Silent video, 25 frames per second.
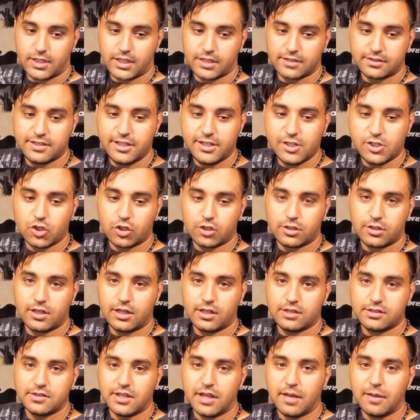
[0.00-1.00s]
Das T-Shirt
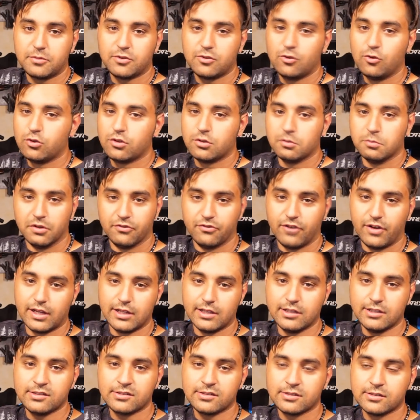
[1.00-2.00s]
da ist der absolute
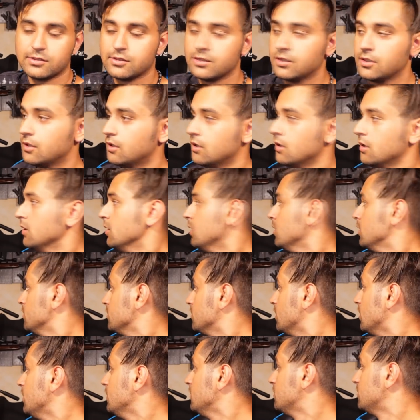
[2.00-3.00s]
Beweis.
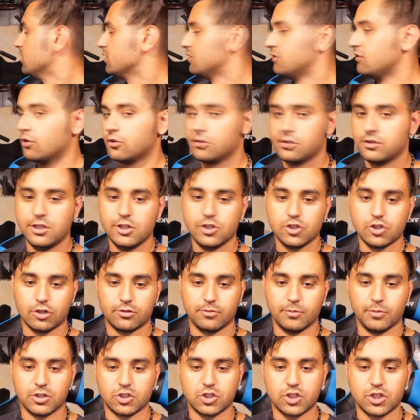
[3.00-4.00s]
Dahinter ist noch ein
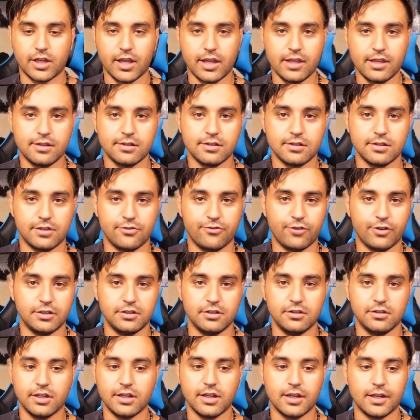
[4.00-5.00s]
T-Shirt mit Schreck. Ich
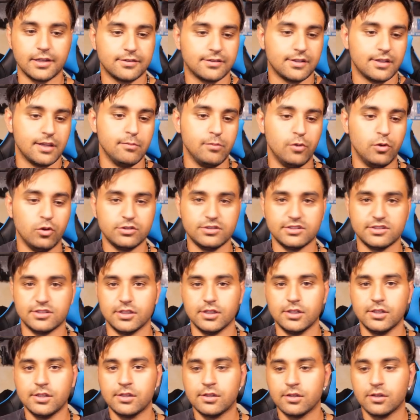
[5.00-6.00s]
fand die Dinger extrem
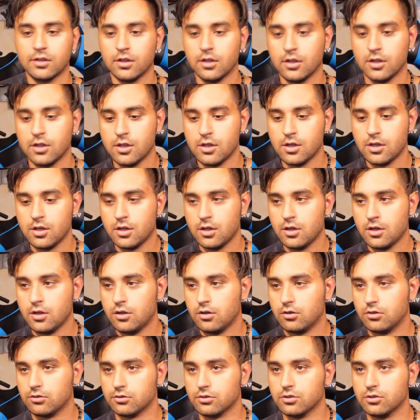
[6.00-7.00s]
lustig.
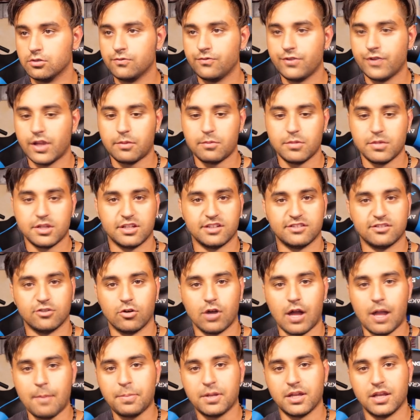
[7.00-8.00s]
Und irgendwie hat mich das
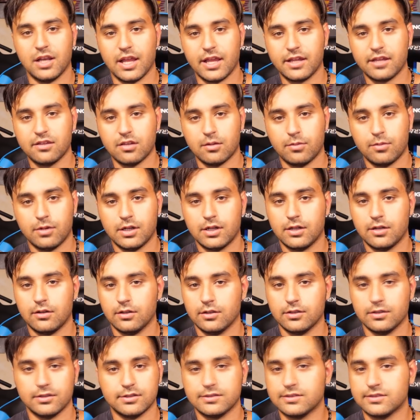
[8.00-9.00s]
auch abgelenkt,
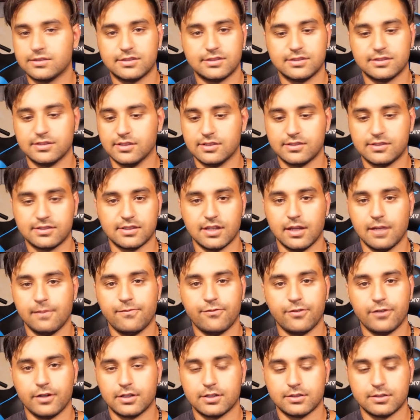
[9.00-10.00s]
aber es ist
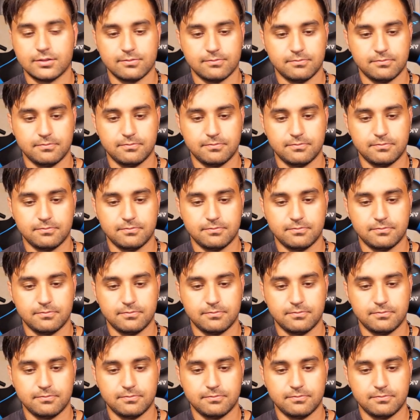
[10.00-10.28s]
einfach...